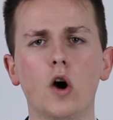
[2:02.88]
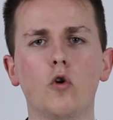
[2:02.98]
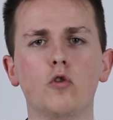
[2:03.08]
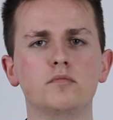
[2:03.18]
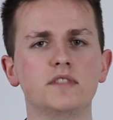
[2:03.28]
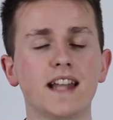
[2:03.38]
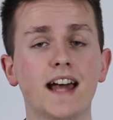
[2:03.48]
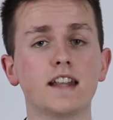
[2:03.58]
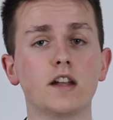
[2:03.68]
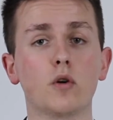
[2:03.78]
um den
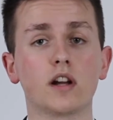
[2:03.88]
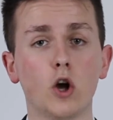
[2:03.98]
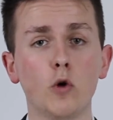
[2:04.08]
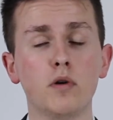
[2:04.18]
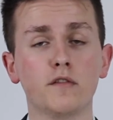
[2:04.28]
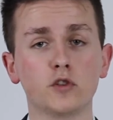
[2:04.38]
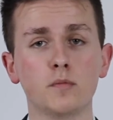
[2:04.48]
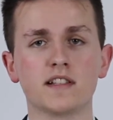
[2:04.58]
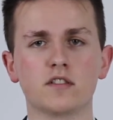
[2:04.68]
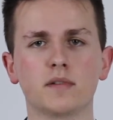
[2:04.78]
anderen auch glaubhaft
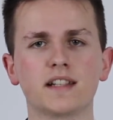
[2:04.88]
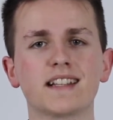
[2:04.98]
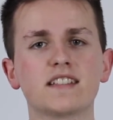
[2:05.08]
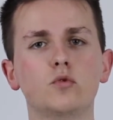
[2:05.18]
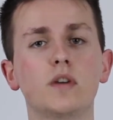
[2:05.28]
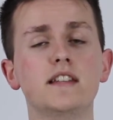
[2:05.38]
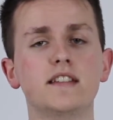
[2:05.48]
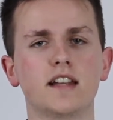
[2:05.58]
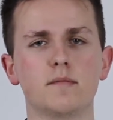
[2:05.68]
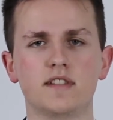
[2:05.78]
rüberzubringen, dass du
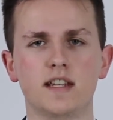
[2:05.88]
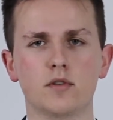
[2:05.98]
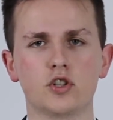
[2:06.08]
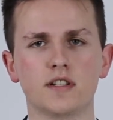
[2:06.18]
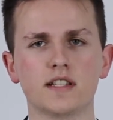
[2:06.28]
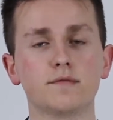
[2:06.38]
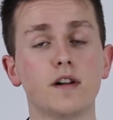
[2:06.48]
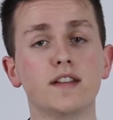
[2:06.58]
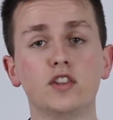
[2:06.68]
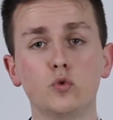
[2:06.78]
hinter deinem Thema stehst.
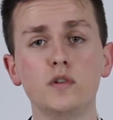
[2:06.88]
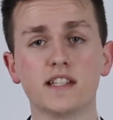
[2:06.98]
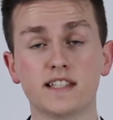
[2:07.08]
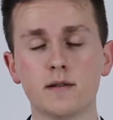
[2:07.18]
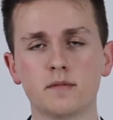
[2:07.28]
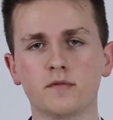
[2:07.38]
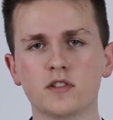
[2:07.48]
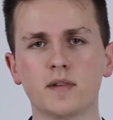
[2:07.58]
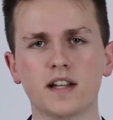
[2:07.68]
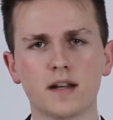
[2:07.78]
Weil wenn du nicht
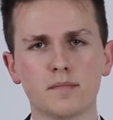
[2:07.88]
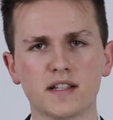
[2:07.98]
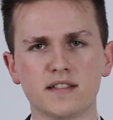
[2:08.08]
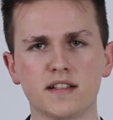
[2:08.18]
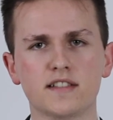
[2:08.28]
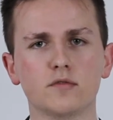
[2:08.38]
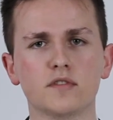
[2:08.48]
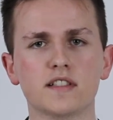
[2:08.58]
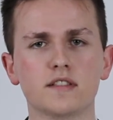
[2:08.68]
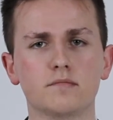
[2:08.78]
selbstbewusst bei deiner
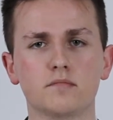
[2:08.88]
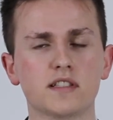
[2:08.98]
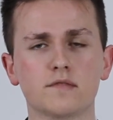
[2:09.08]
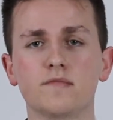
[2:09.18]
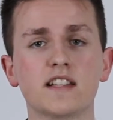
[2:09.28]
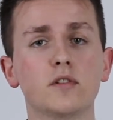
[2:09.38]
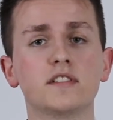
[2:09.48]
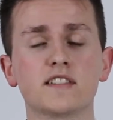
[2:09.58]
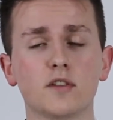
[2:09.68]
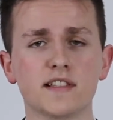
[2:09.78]
Präsentation bist, wer
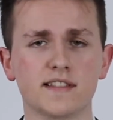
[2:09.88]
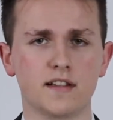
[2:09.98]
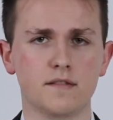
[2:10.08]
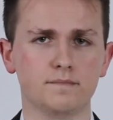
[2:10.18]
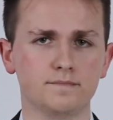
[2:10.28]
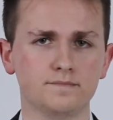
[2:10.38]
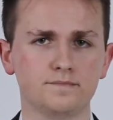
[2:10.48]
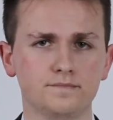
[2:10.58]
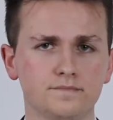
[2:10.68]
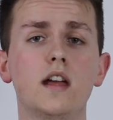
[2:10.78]
sollte es sonst sein?
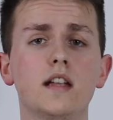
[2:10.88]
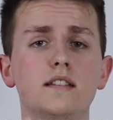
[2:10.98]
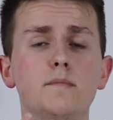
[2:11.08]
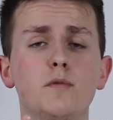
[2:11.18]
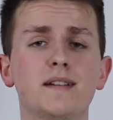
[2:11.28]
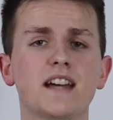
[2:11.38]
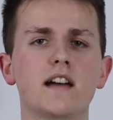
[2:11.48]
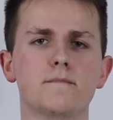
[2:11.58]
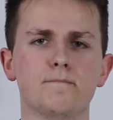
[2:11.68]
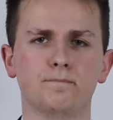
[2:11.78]
Tipp Nummer drei: